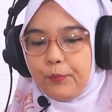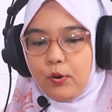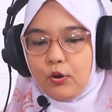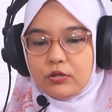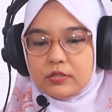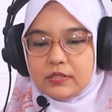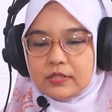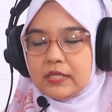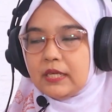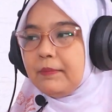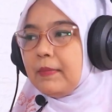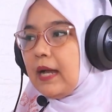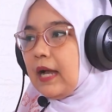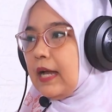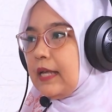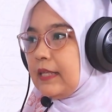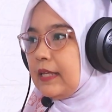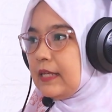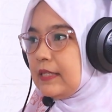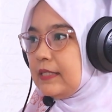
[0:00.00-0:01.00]
Porsi
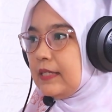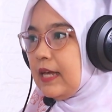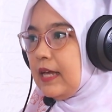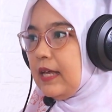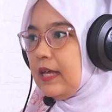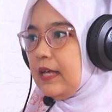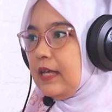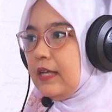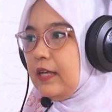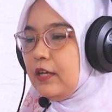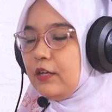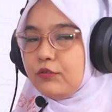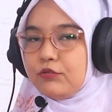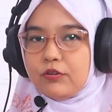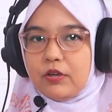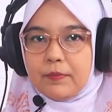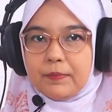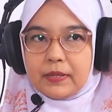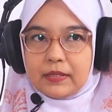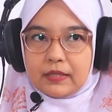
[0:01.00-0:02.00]
makanannya
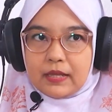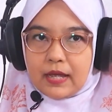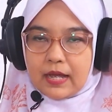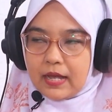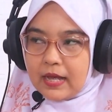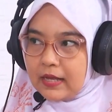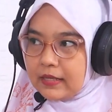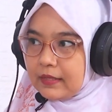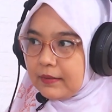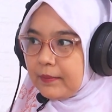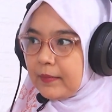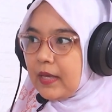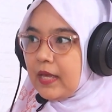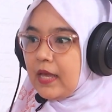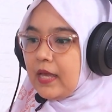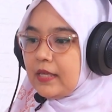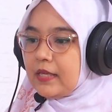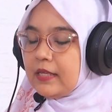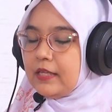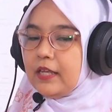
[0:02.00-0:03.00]
juga bertahap.
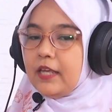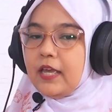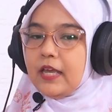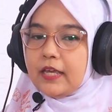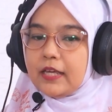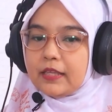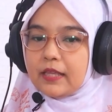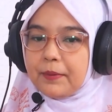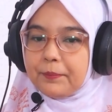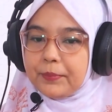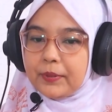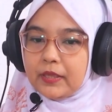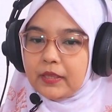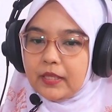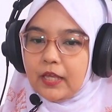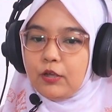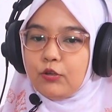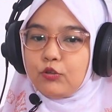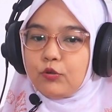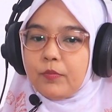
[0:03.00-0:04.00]
Jadi kita
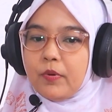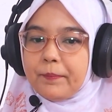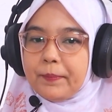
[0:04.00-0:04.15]
penting